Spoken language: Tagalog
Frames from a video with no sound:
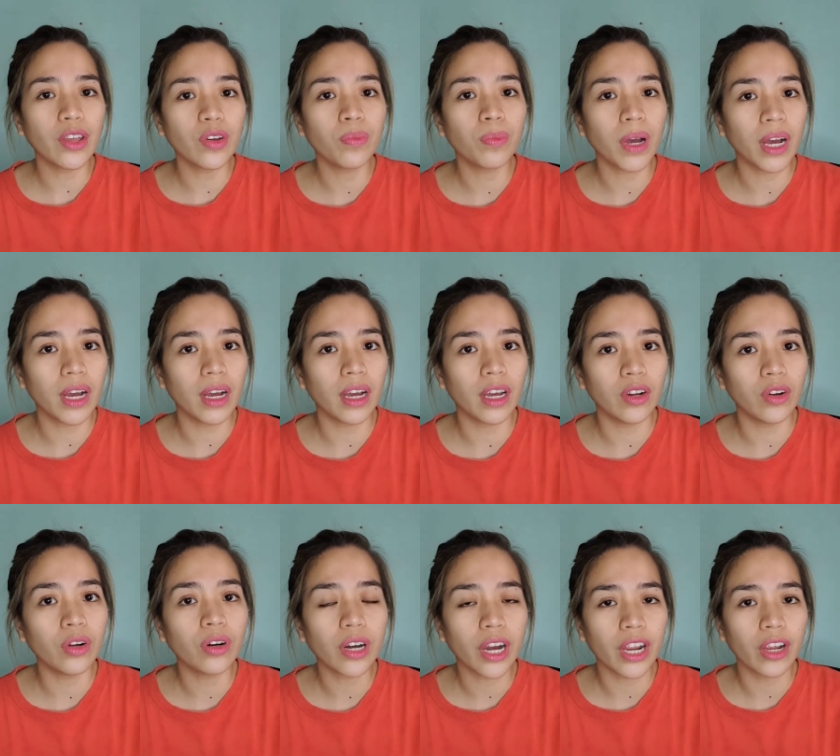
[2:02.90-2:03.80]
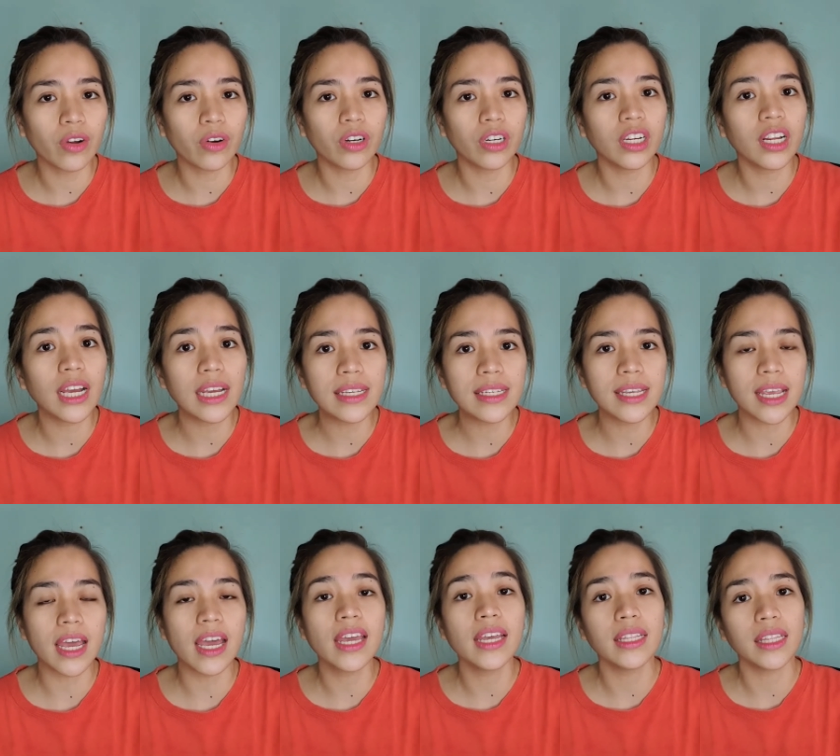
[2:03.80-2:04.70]
kayong mga ganong record
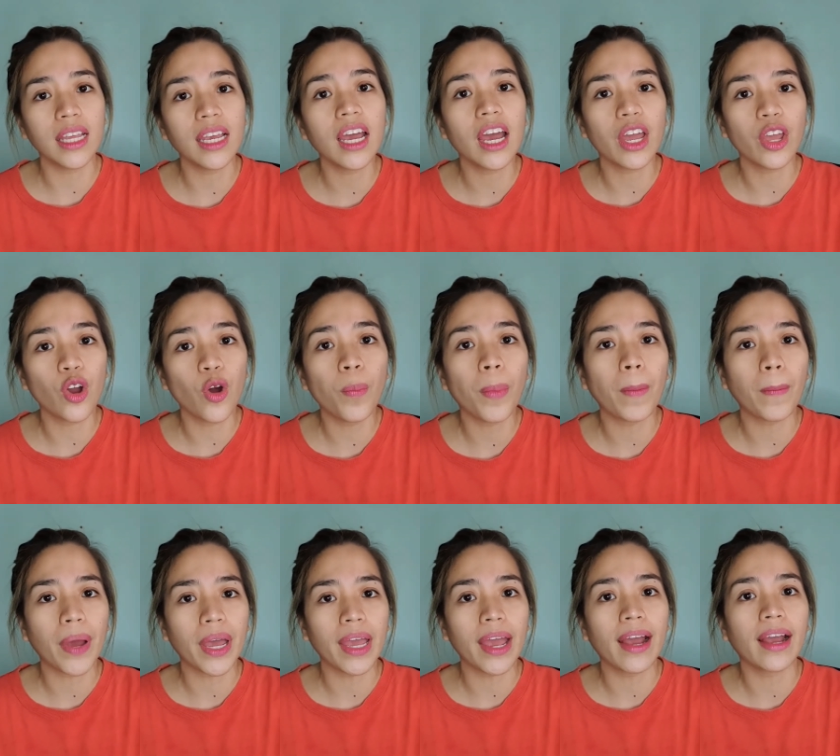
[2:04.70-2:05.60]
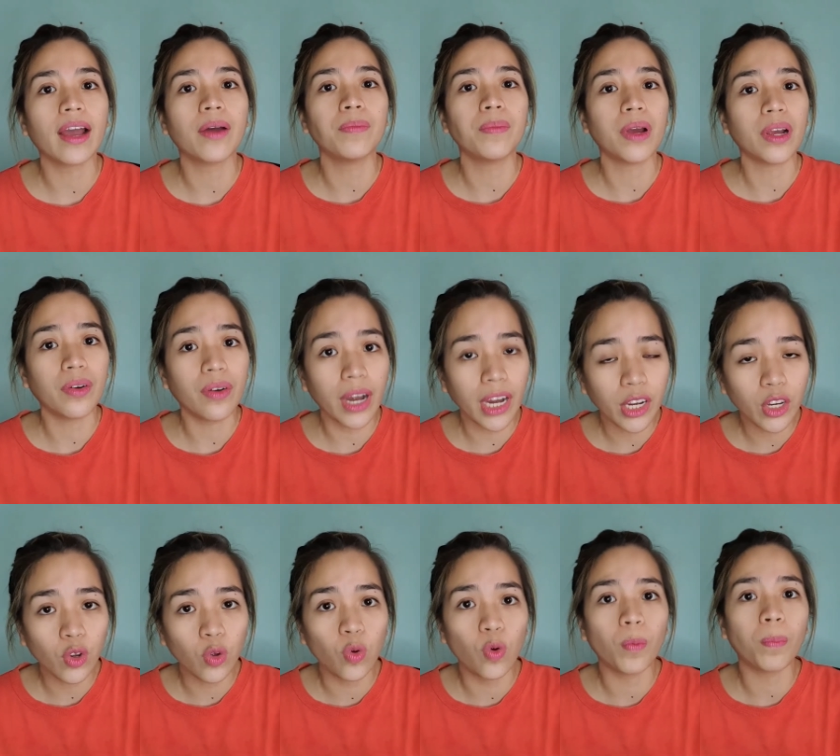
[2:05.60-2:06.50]
kasi hindi kayo papayagan
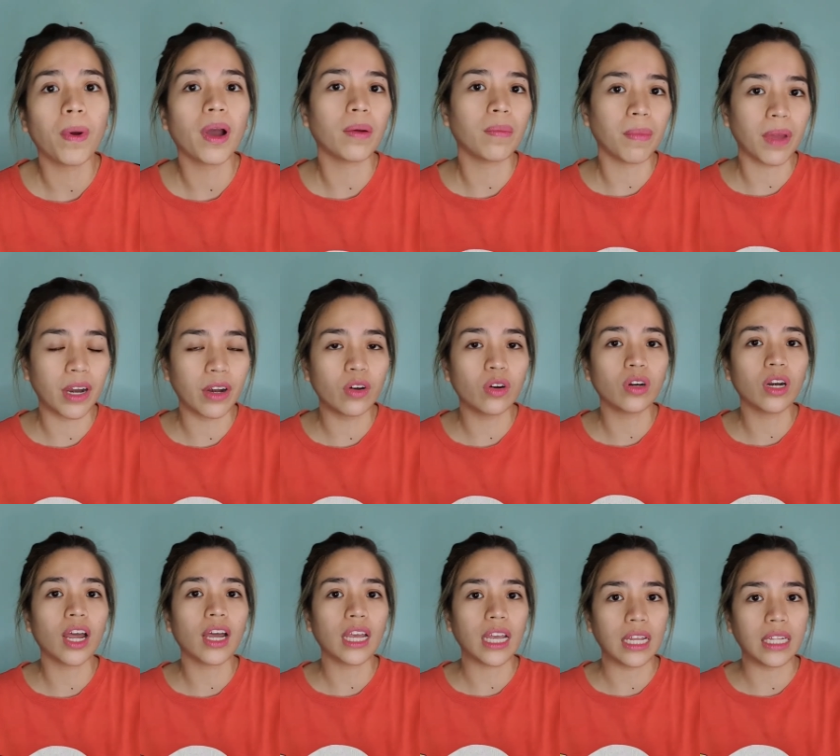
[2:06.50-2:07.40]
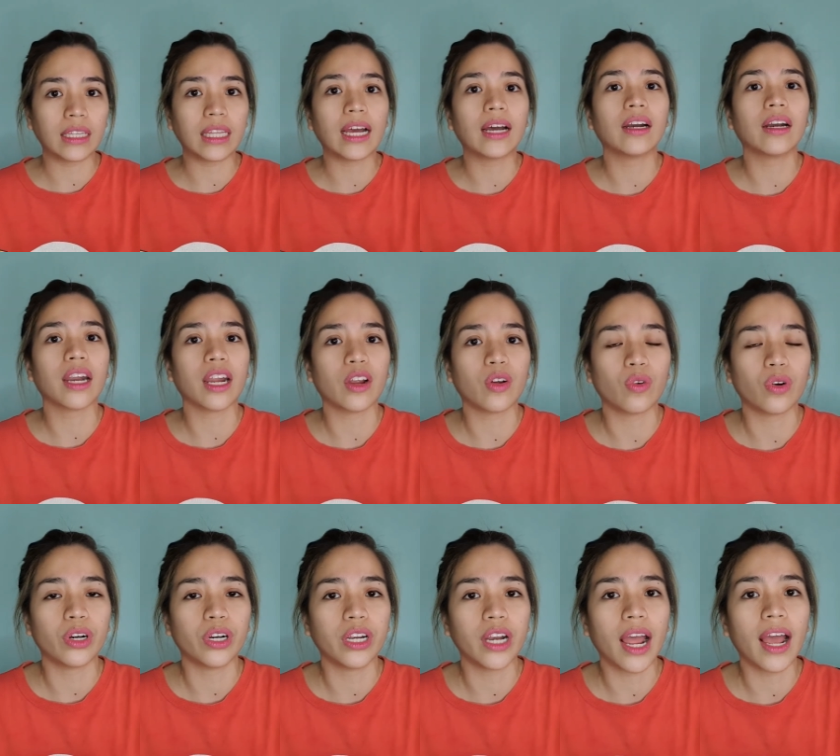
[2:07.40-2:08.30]
mag-renew pag merong nakitang
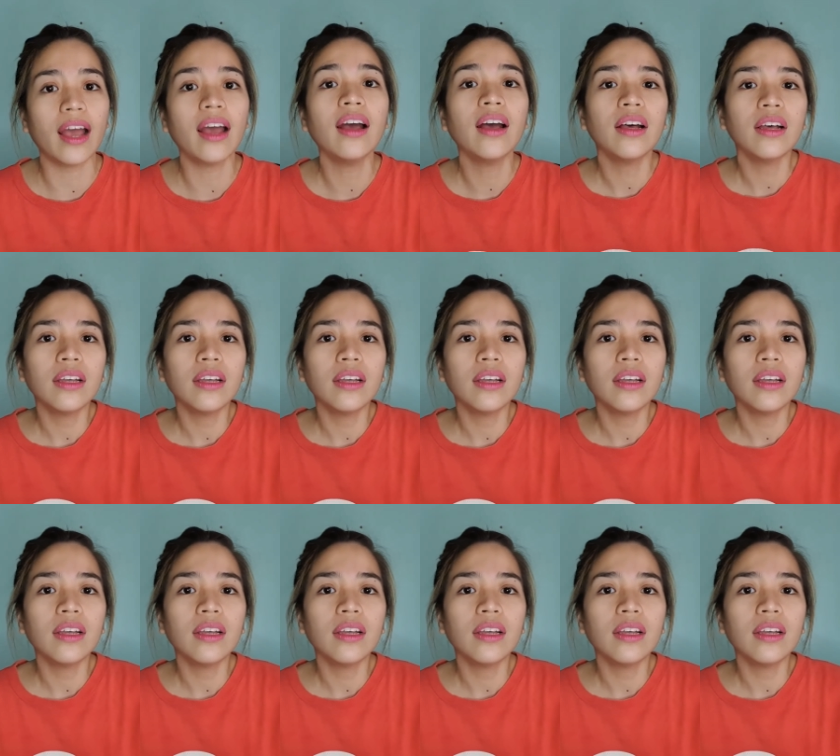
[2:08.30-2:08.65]
record na,